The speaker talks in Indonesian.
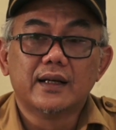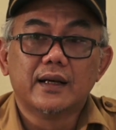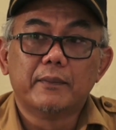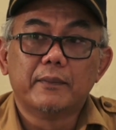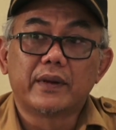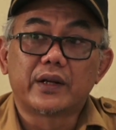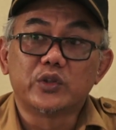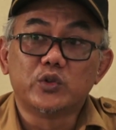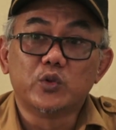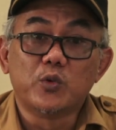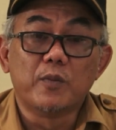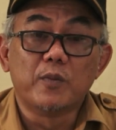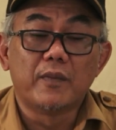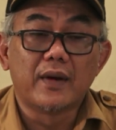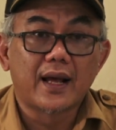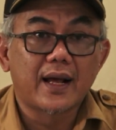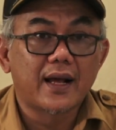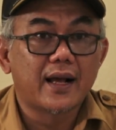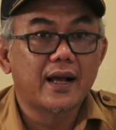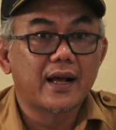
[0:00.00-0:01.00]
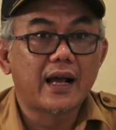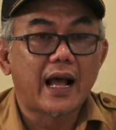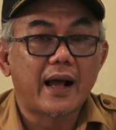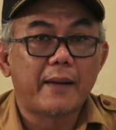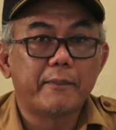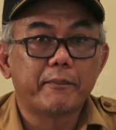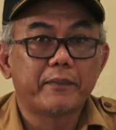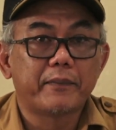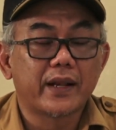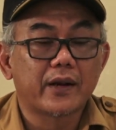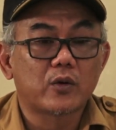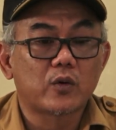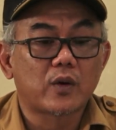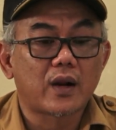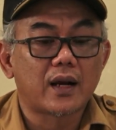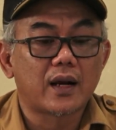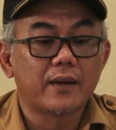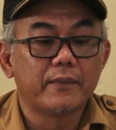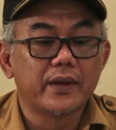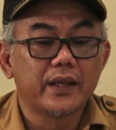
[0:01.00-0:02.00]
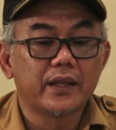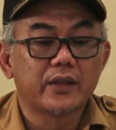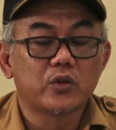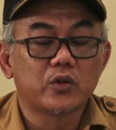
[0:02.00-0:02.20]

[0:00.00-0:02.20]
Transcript: berjumlah hampir kurang lebih